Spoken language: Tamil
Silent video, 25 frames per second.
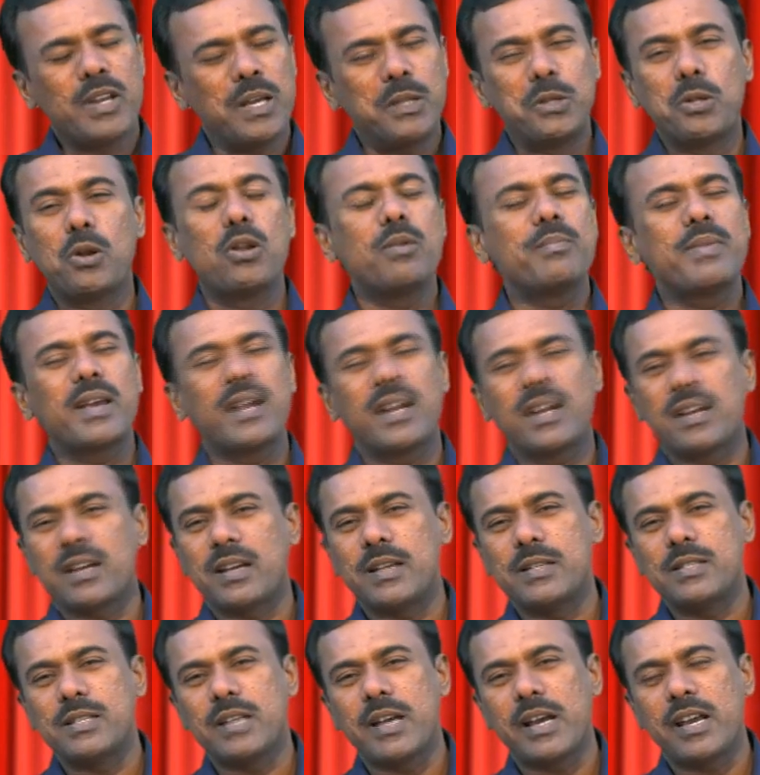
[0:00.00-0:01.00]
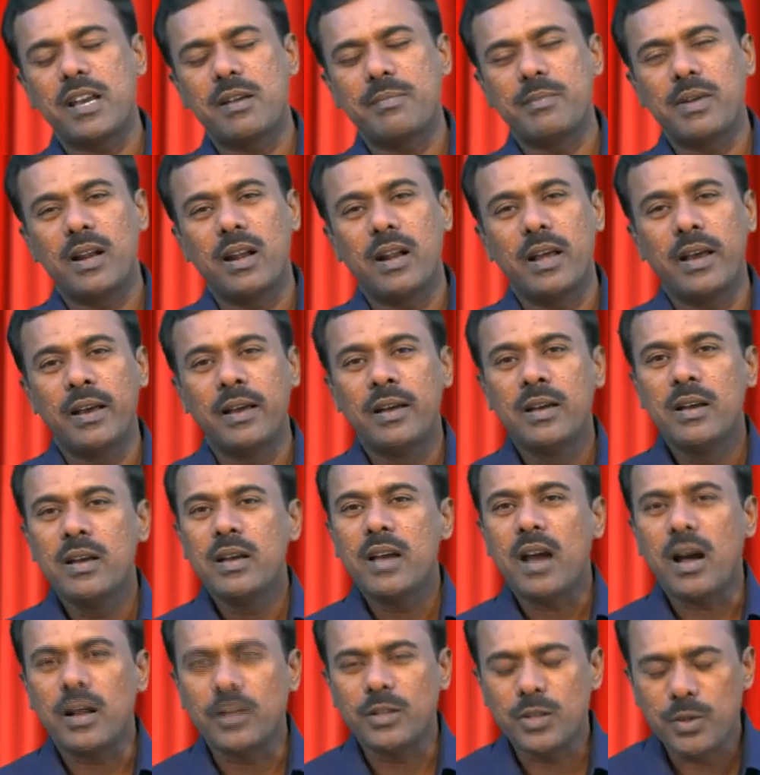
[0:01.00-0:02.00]
எதிலும் எனக்கு ஜெயமில்லை
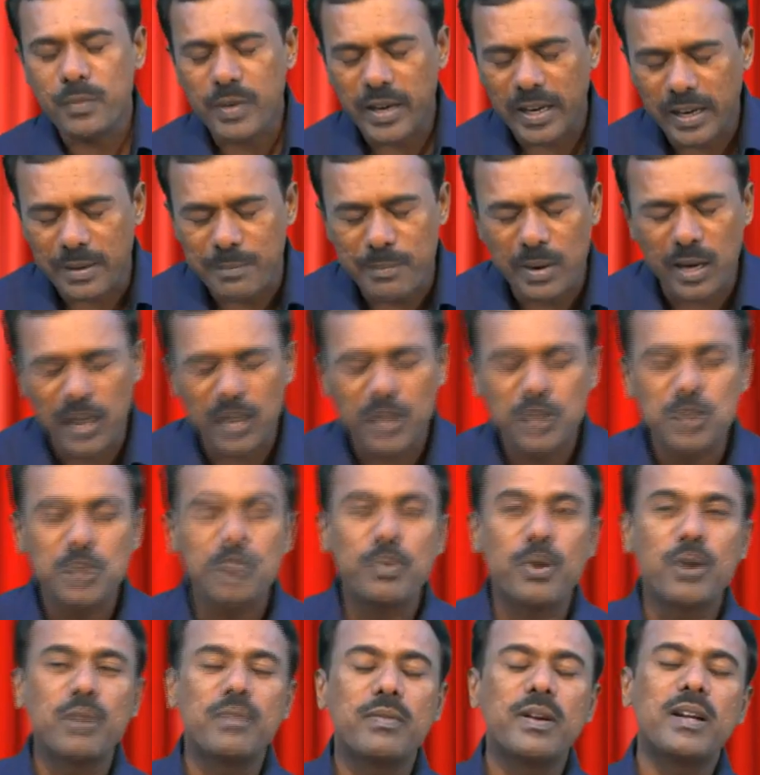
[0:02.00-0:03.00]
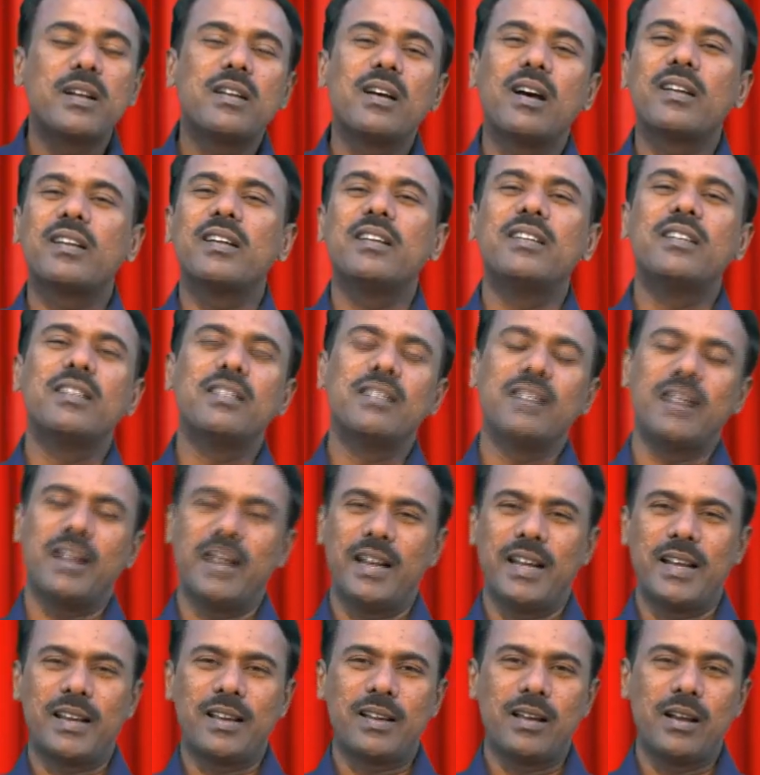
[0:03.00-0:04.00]
அந்தவர் என்னை மறந்து போய்விட்டார் என்று
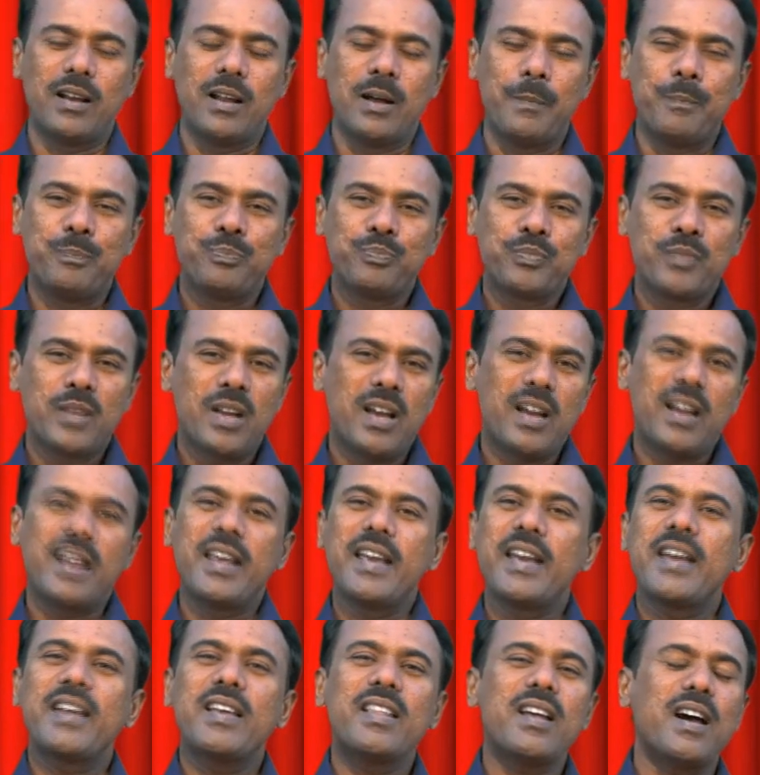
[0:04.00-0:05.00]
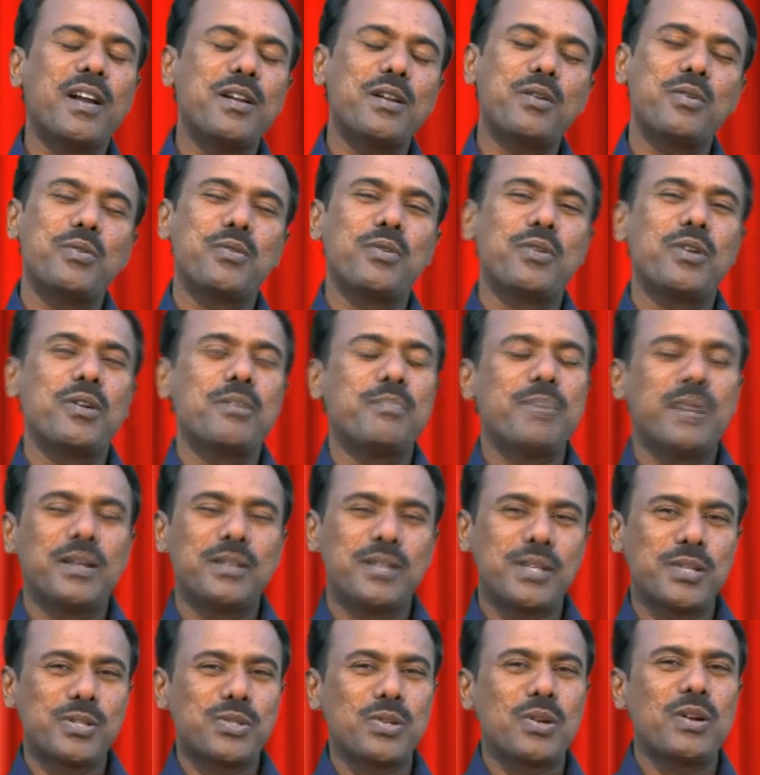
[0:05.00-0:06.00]
நினைக்கலாம் அந்த இங்கே ஆண்டவர் உங்களை
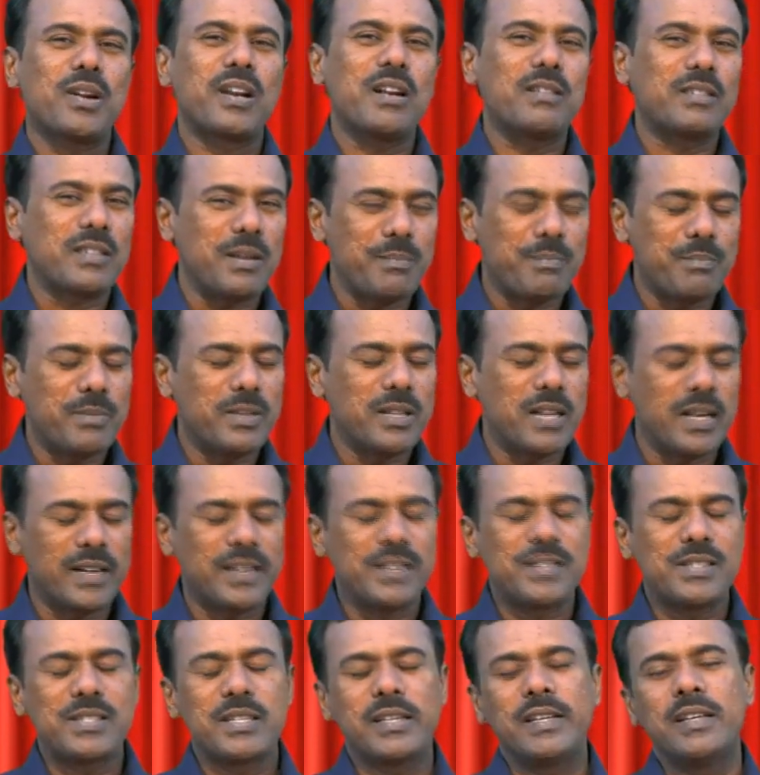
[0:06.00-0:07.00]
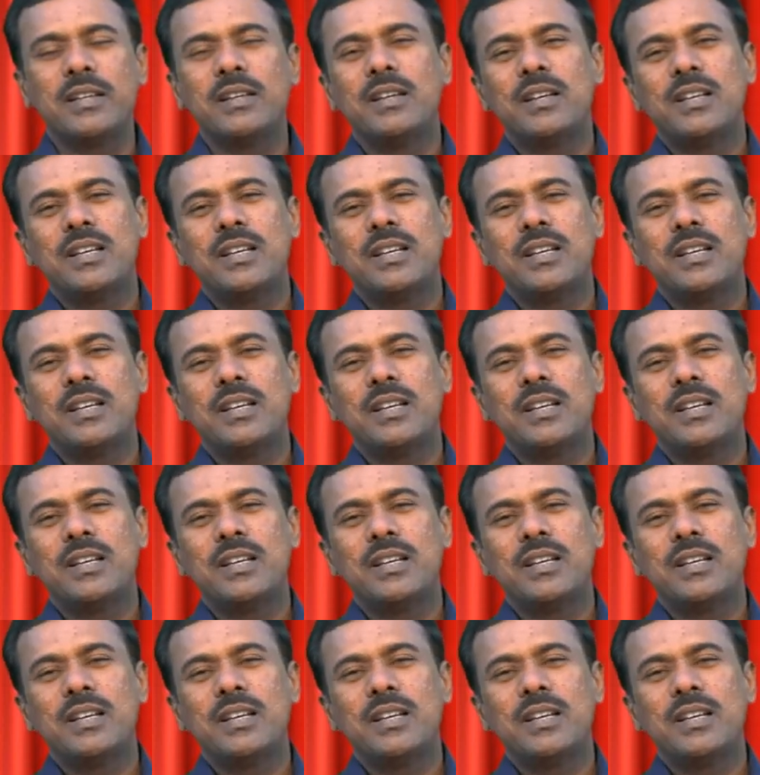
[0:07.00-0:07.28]
பார்த்து சொல்கிற தம்பி தங்கச்சி